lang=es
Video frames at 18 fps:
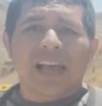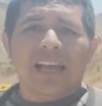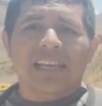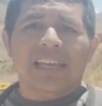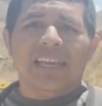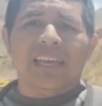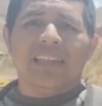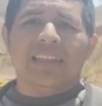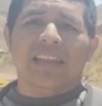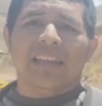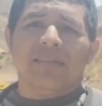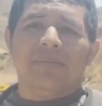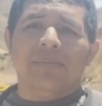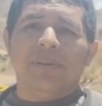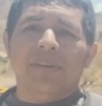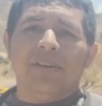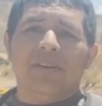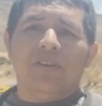aquí
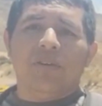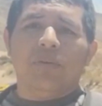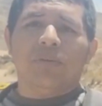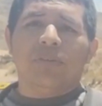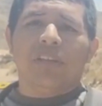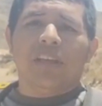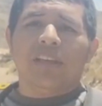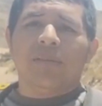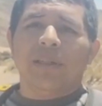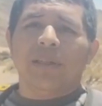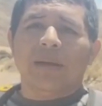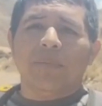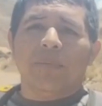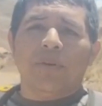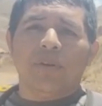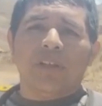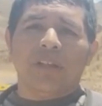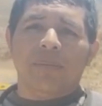atrás mío ustedes van
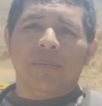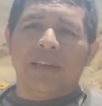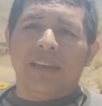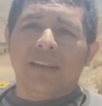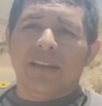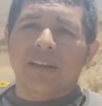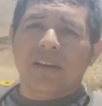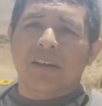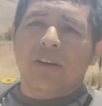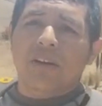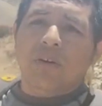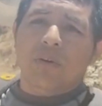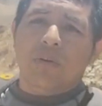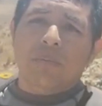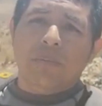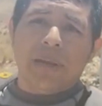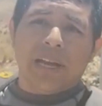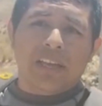a poder ver
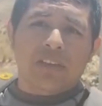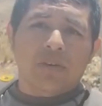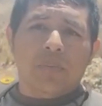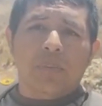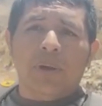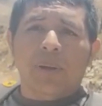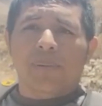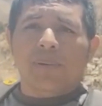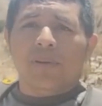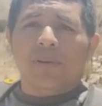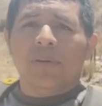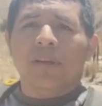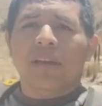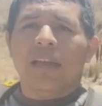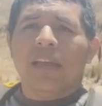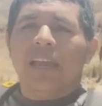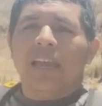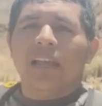un pequeño pueblo
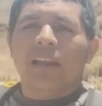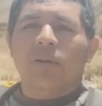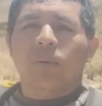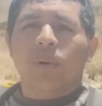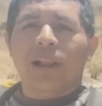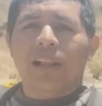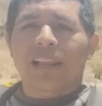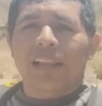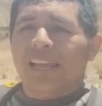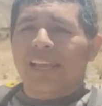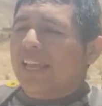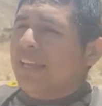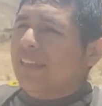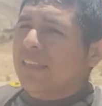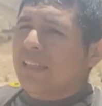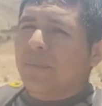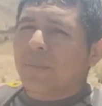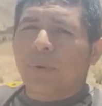el cual
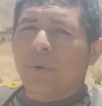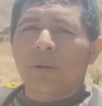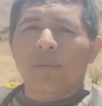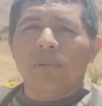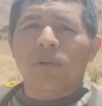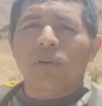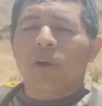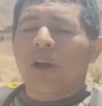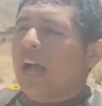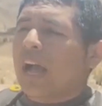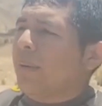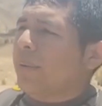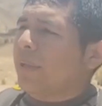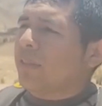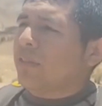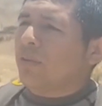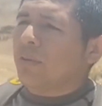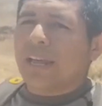es el pueblo
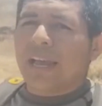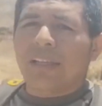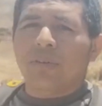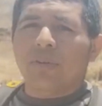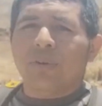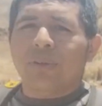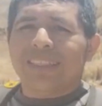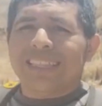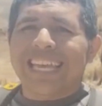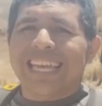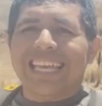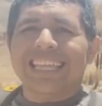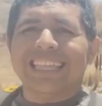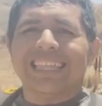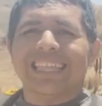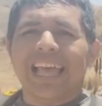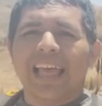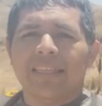abandonado
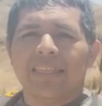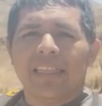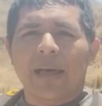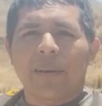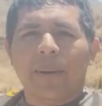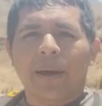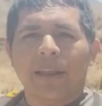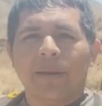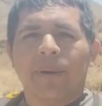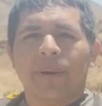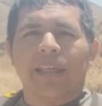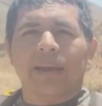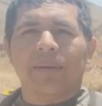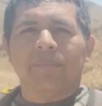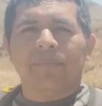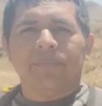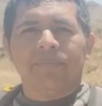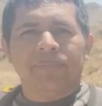de Santa
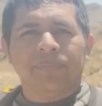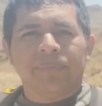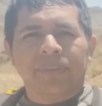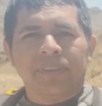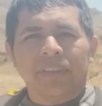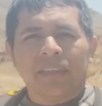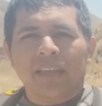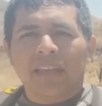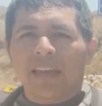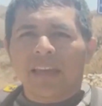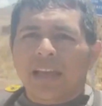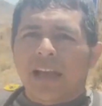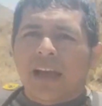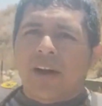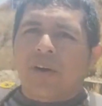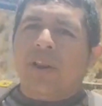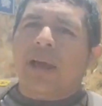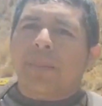Bárbara.
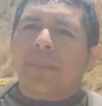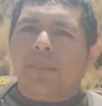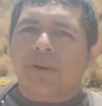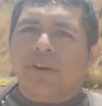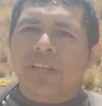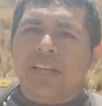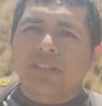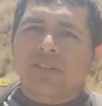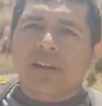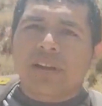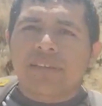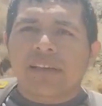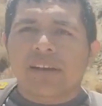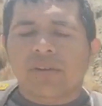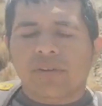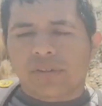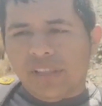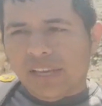Ahora, poniéndoles
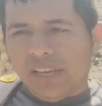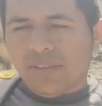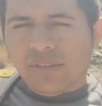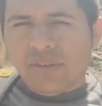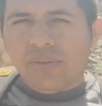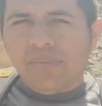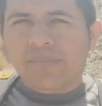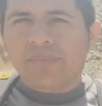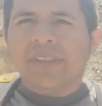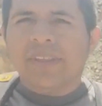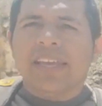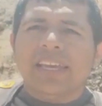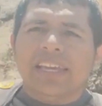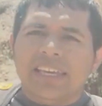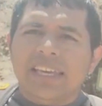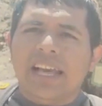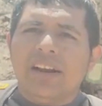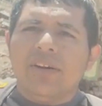en contexto,
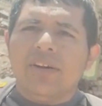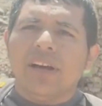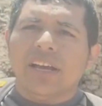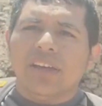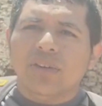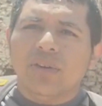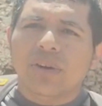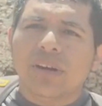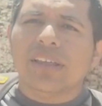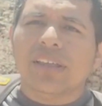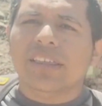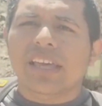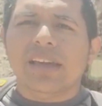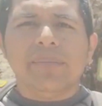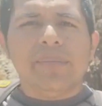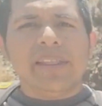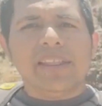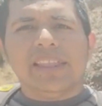y algo que yo
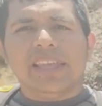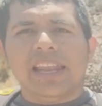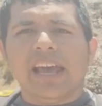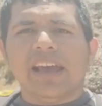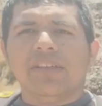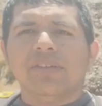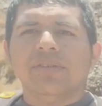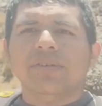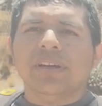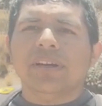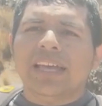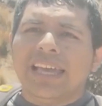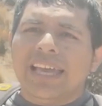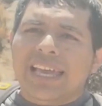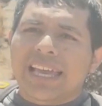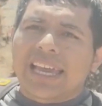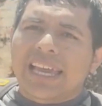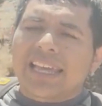recién me he enterado,
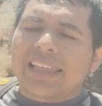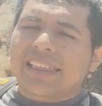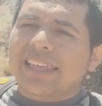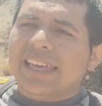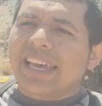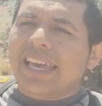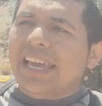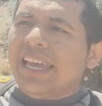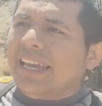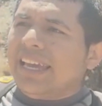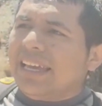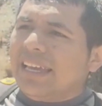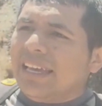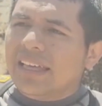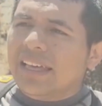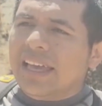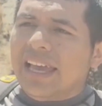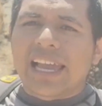es que
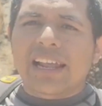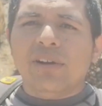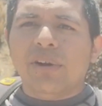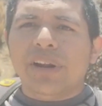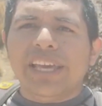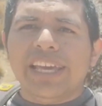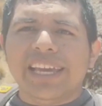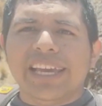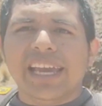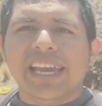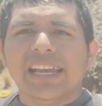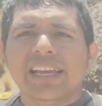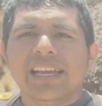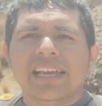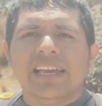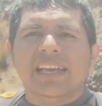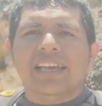el origen